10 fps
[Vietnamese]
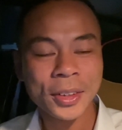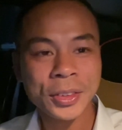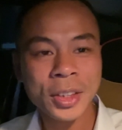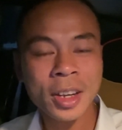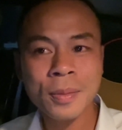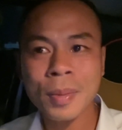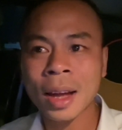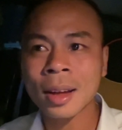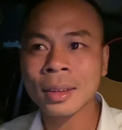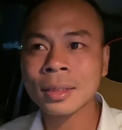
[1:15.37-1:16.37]
nhưng
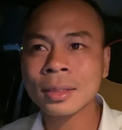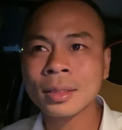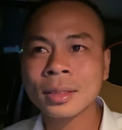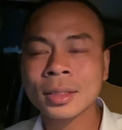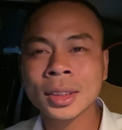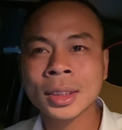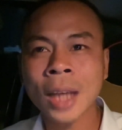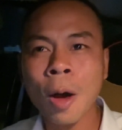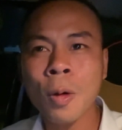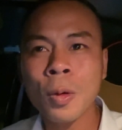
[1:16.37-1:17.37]
mà
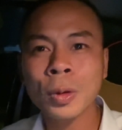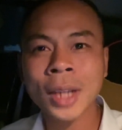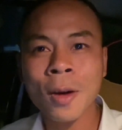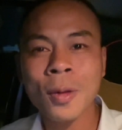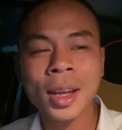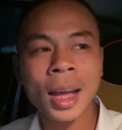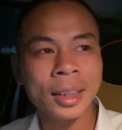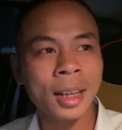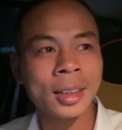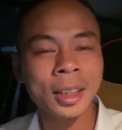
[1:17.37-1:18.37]
sau sau cái
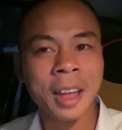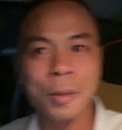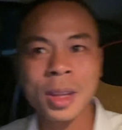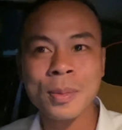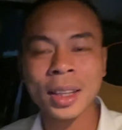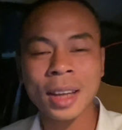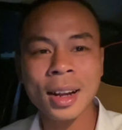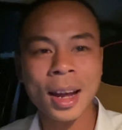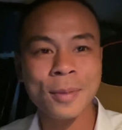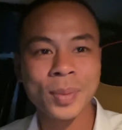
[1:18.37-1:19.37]
hạ tầng giao thông thì mình
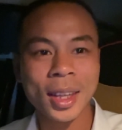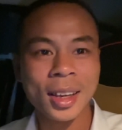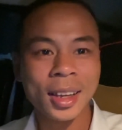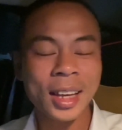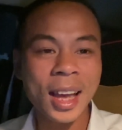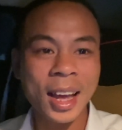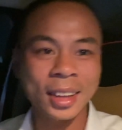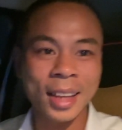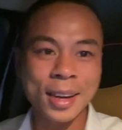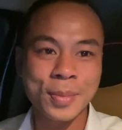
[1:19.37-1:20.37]
thấy rằng cái
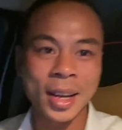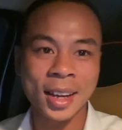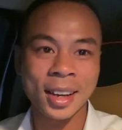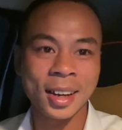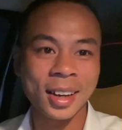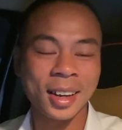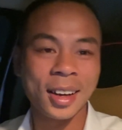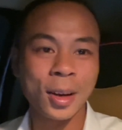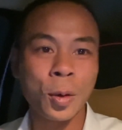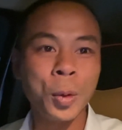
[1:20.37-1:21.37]
hạ tầng
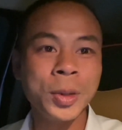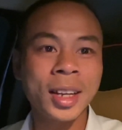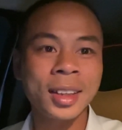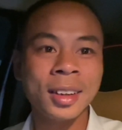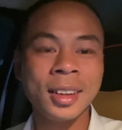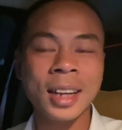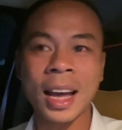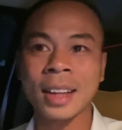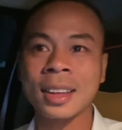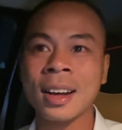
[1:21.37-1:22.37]
mà khu dân cư
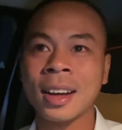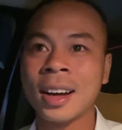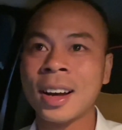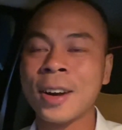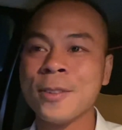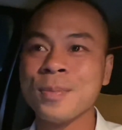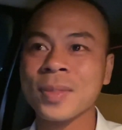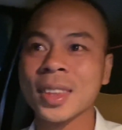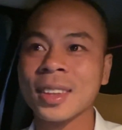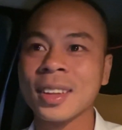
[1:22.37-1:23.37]
hạ tầng
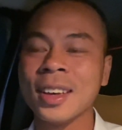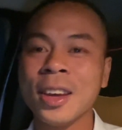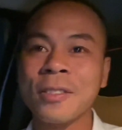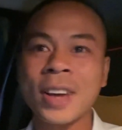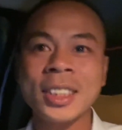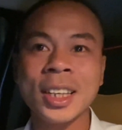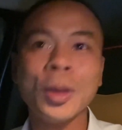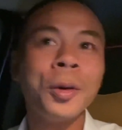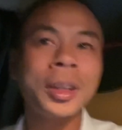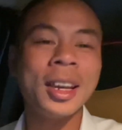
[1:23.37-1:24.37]
uh, phát
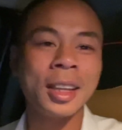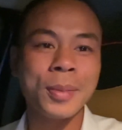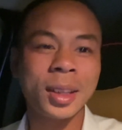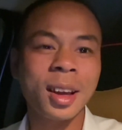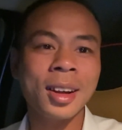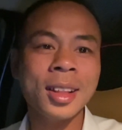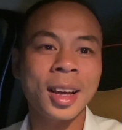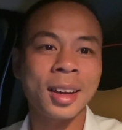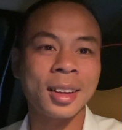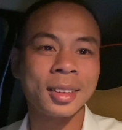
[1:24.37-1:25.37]
triển đô thị thì mình thấy rất
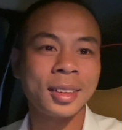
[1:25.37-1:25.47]
là